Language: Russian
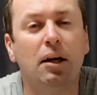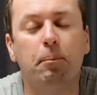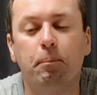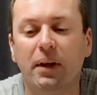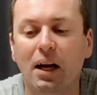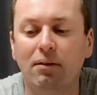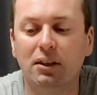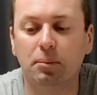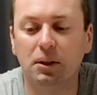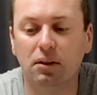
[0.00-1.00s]
Меня
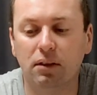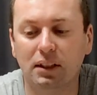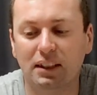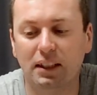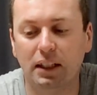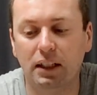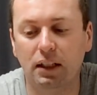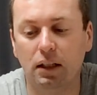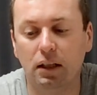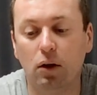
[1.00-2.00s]
воспитывал
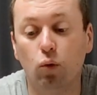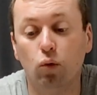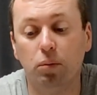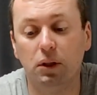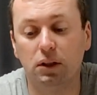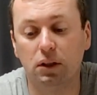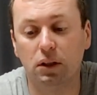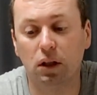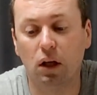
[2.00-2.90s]
серийный убийца»